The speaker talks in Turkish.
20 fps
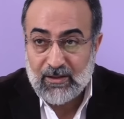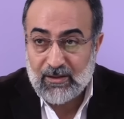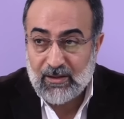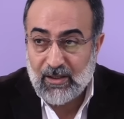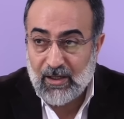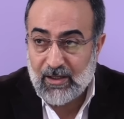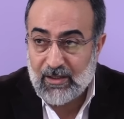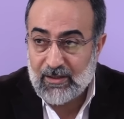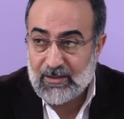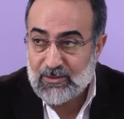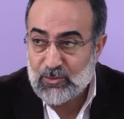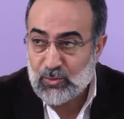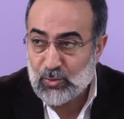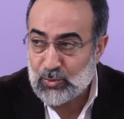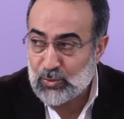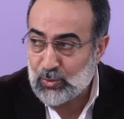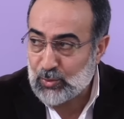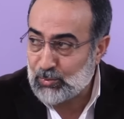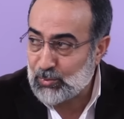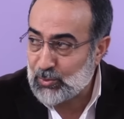Yani
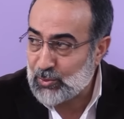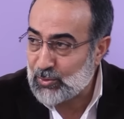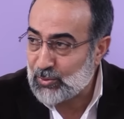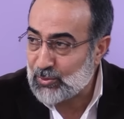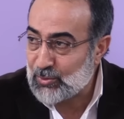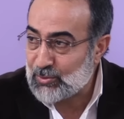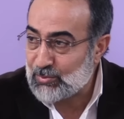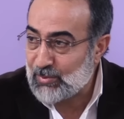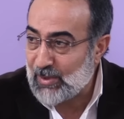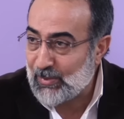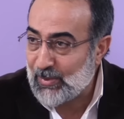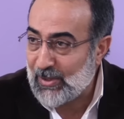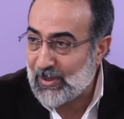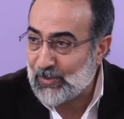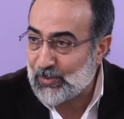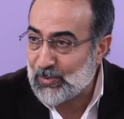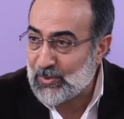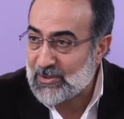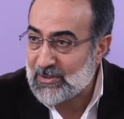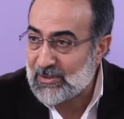çocuk musunuz,
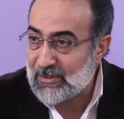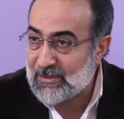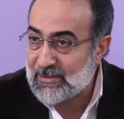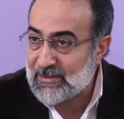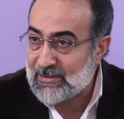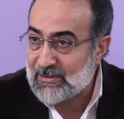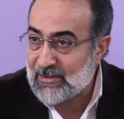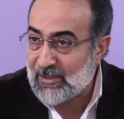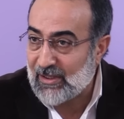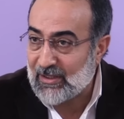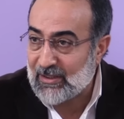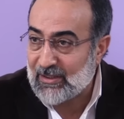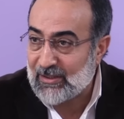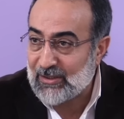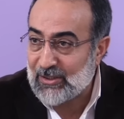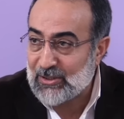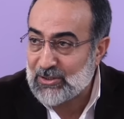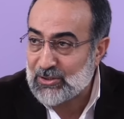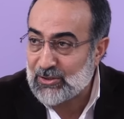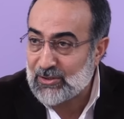bebek misiniz?
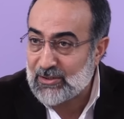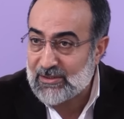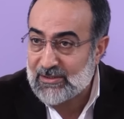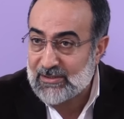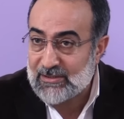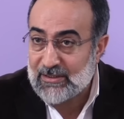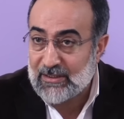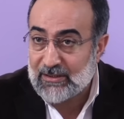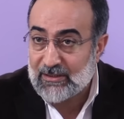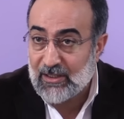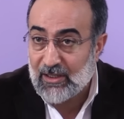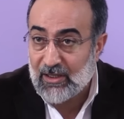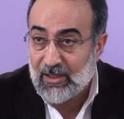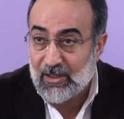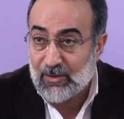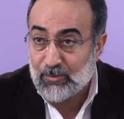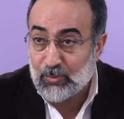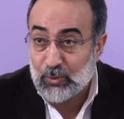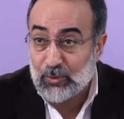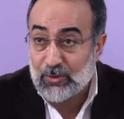Arkadaşınız size
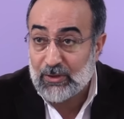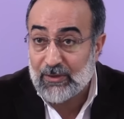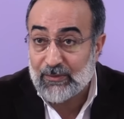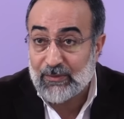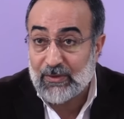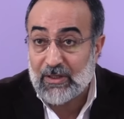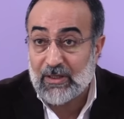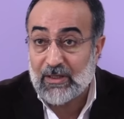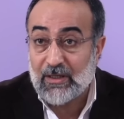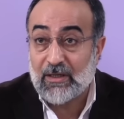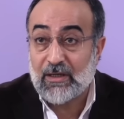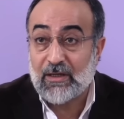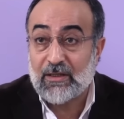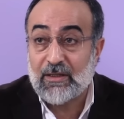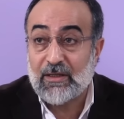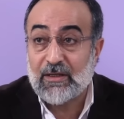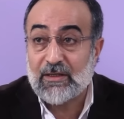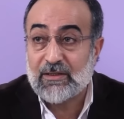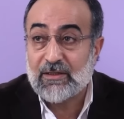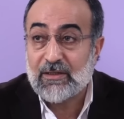ta buraya varana
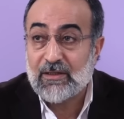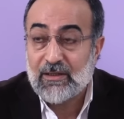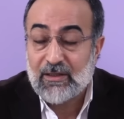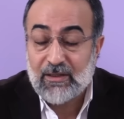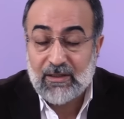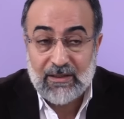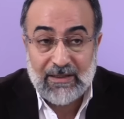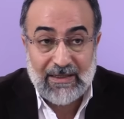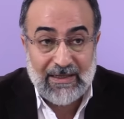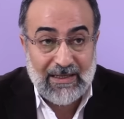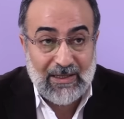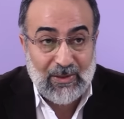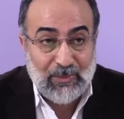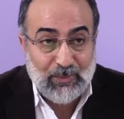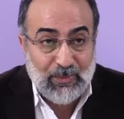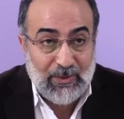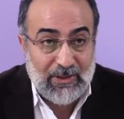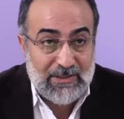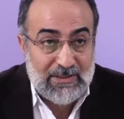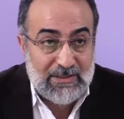kadar ne
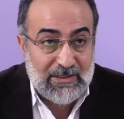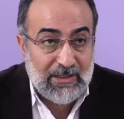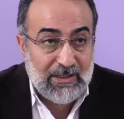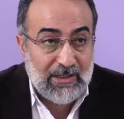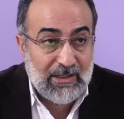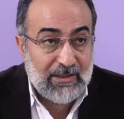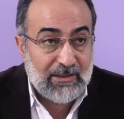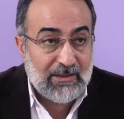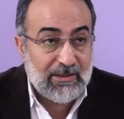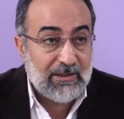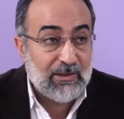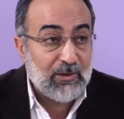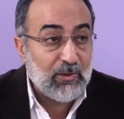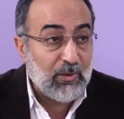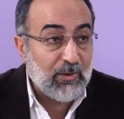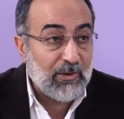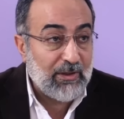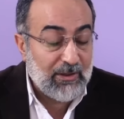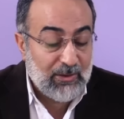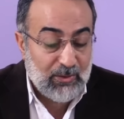yapmanız gerektiğini
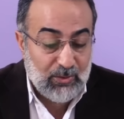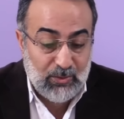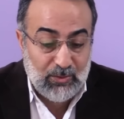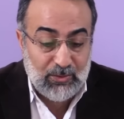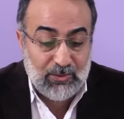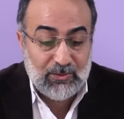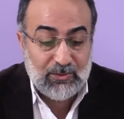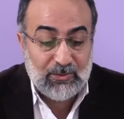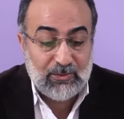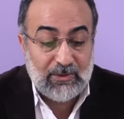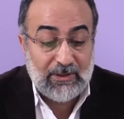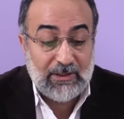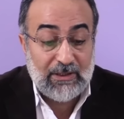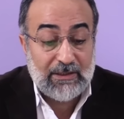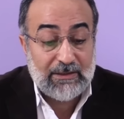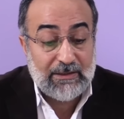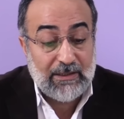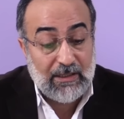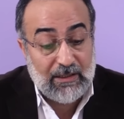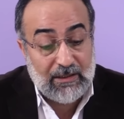öğretiyor
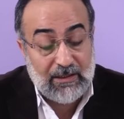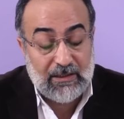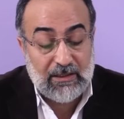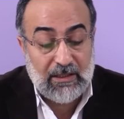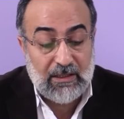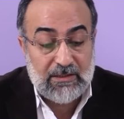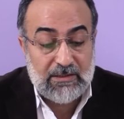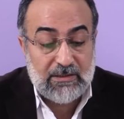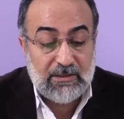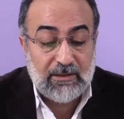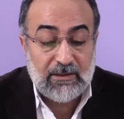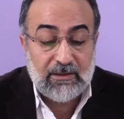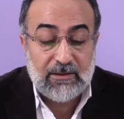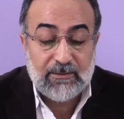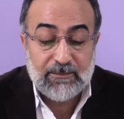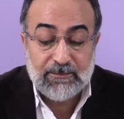diye dalga geçti.